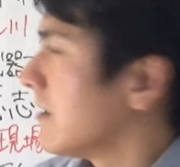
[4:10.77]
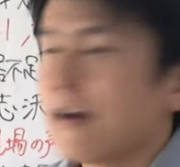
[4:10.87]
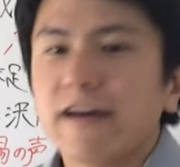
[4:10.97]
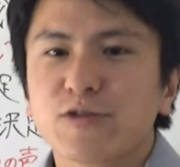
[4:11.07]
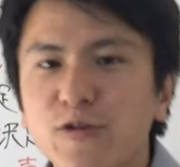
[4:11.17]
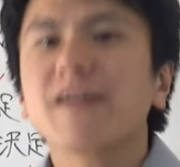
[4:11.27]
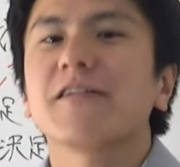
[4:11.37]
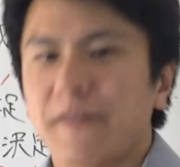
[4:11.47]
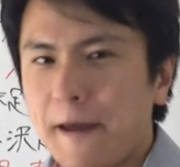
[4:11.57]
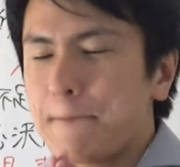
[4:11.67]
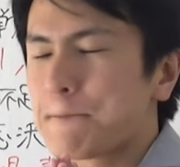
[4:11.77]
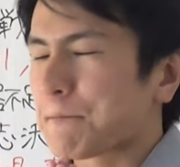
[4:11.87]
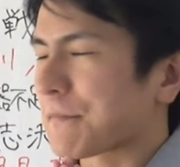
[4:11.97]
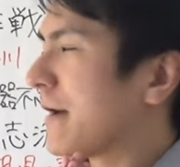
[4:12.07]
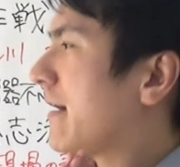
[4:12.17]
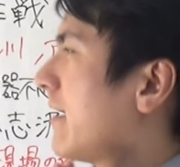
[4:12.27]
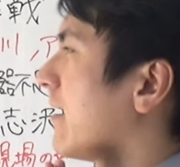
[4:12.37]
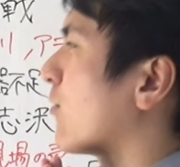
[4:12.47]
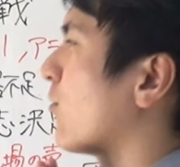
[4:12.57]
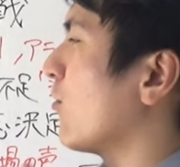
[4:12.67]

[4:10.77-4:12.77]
えー、というわけでね、